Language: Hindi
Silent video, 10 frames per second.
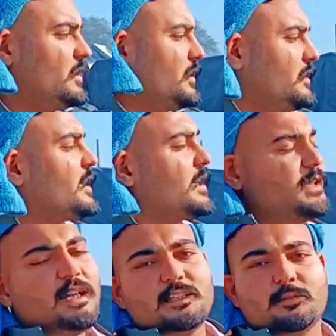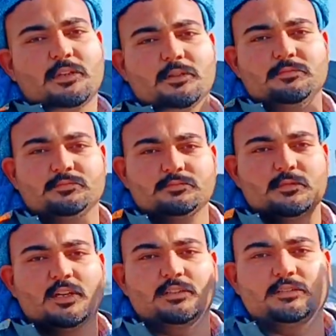भी है ये खरीदा जी खरीदा है ना
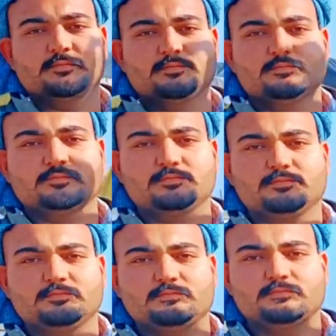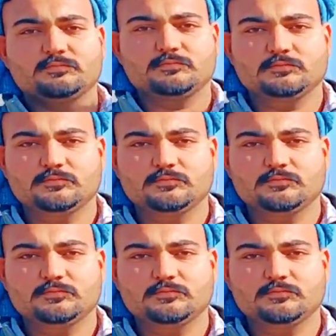देवमन भी है इसके तो